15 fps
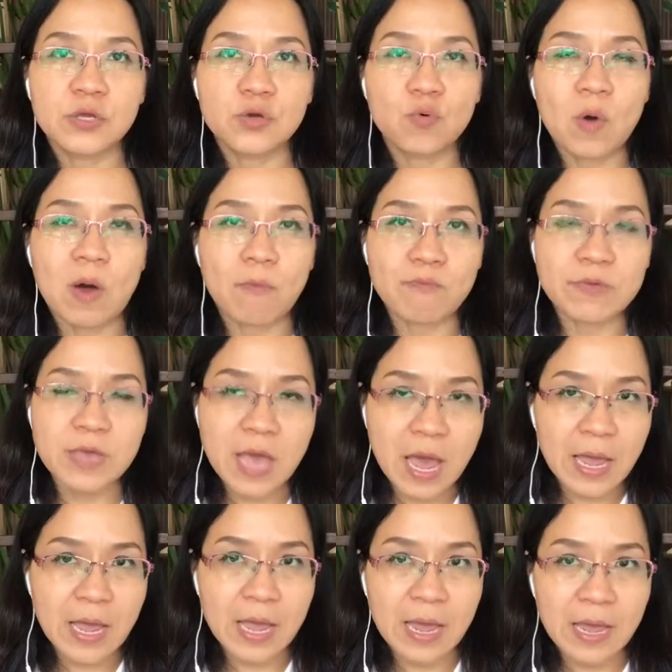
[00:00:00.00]
du học
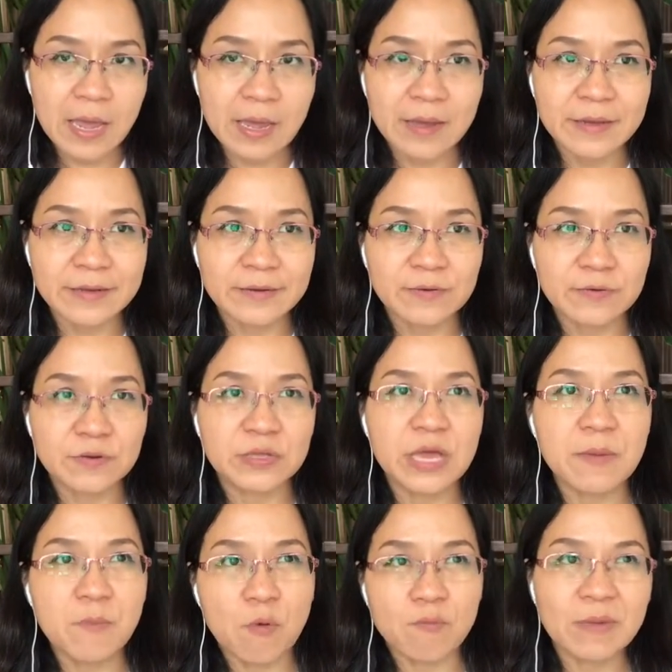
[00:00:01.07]
dài hạn
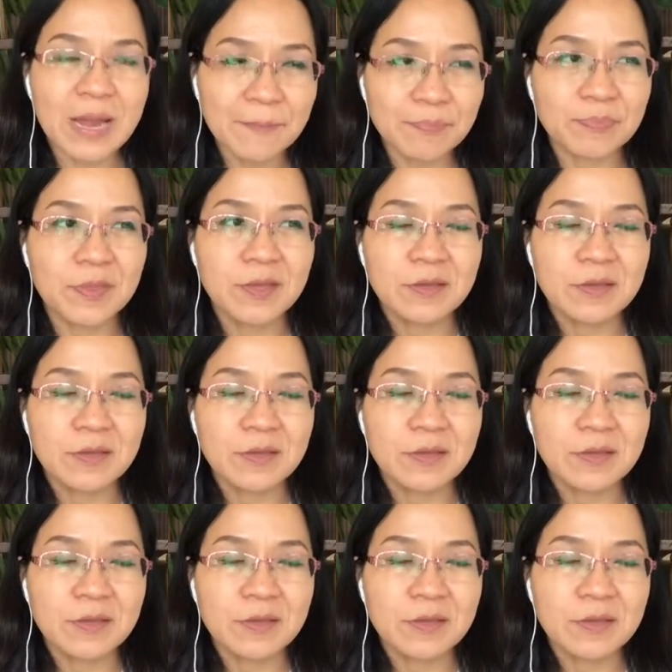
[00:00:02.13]
trên một năm